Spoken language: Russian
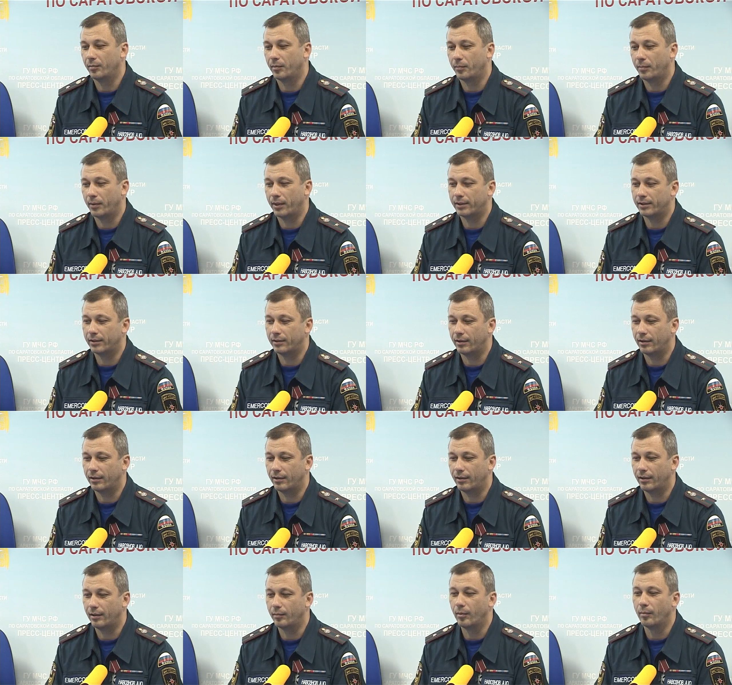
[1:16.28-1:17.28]

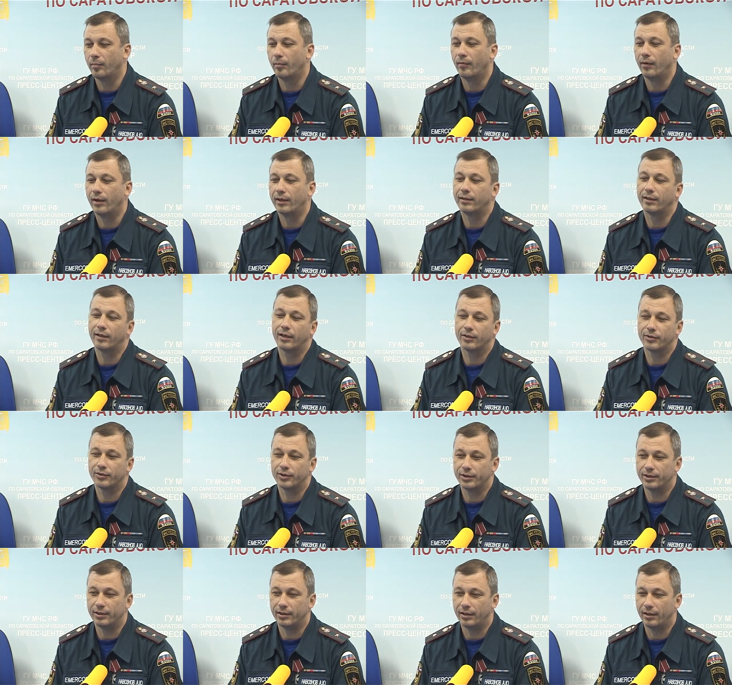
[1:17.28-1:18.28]
мероприятие либо бывает раз
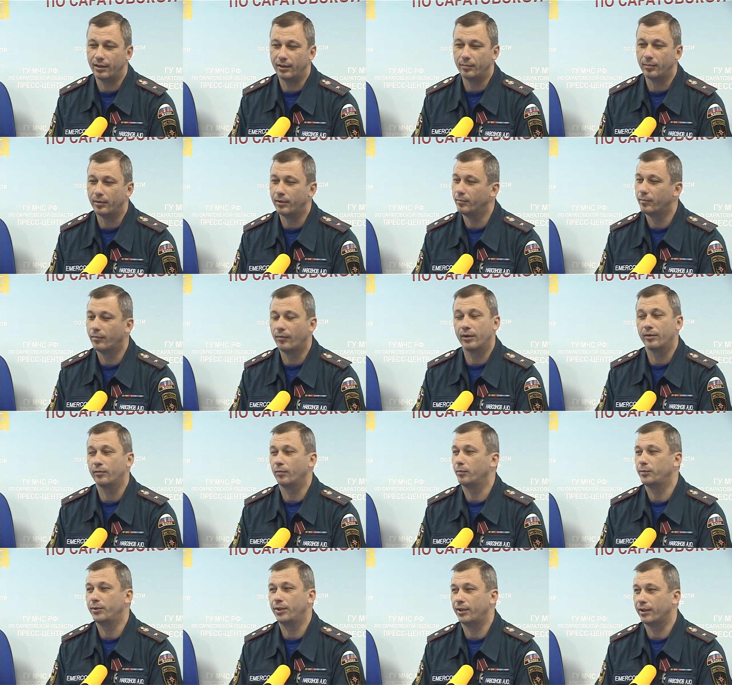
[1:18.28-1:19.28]
в жизни, либо не
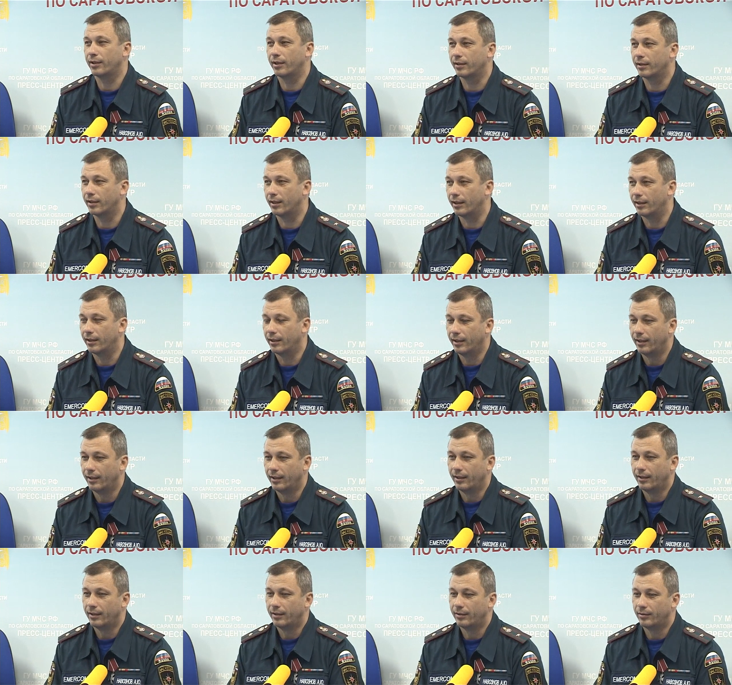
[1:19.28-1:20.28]
бывает вообще никогда.
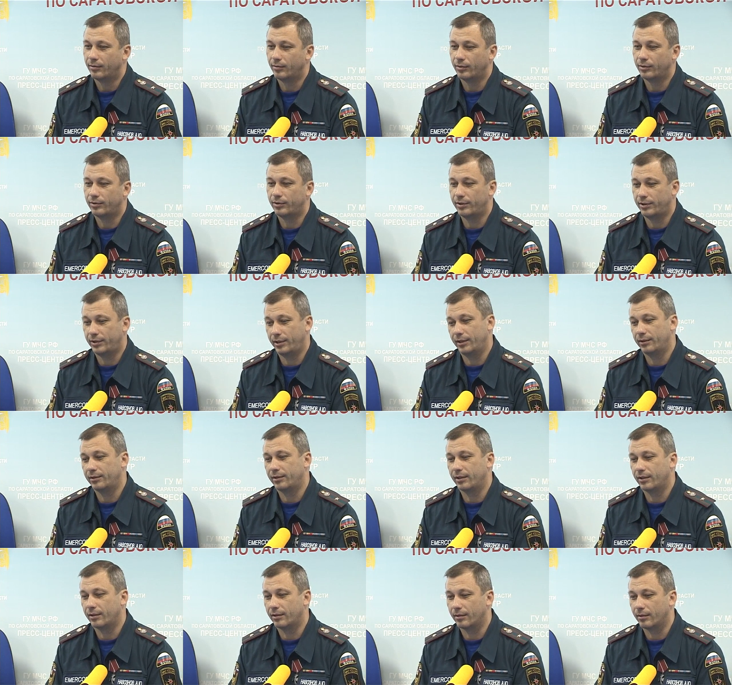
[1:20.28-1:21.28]
То есть,
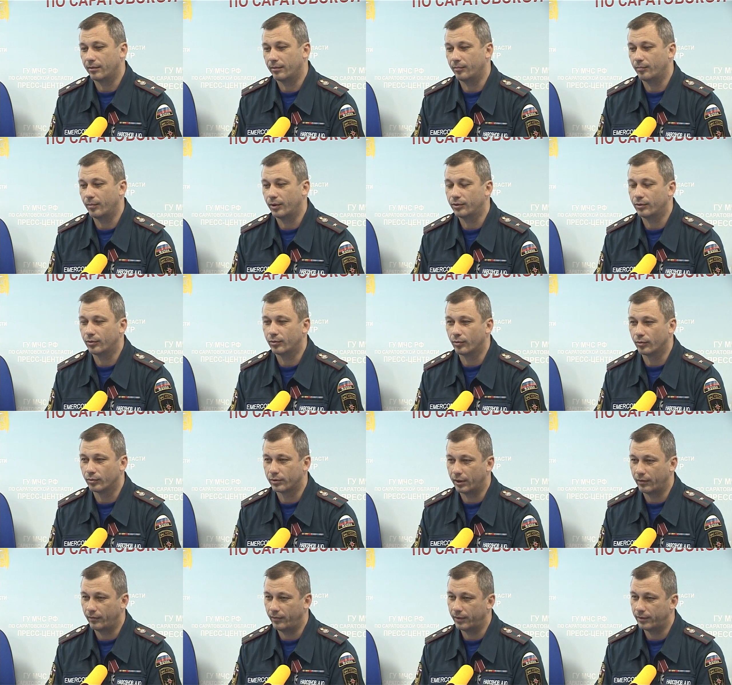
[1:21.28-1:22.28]
естественно, это большой
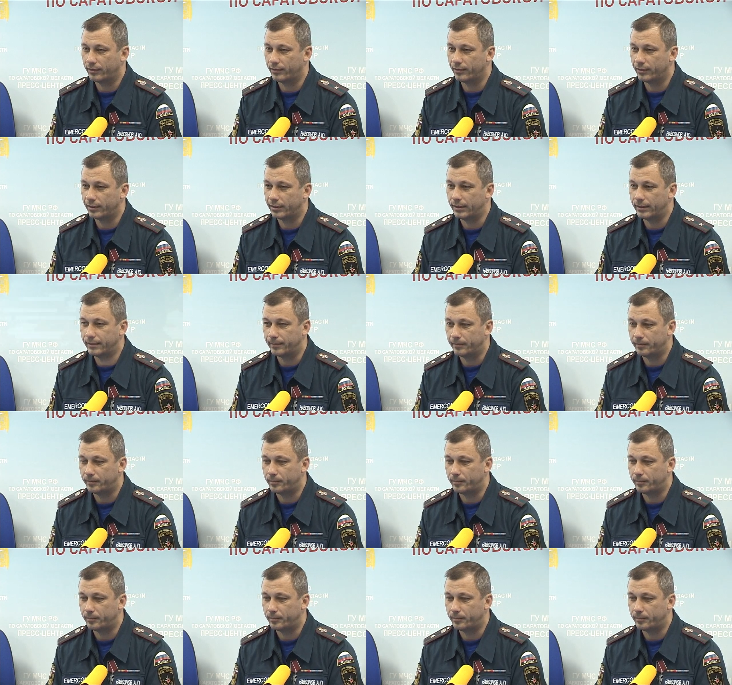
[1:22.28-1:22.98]
груз ответственности,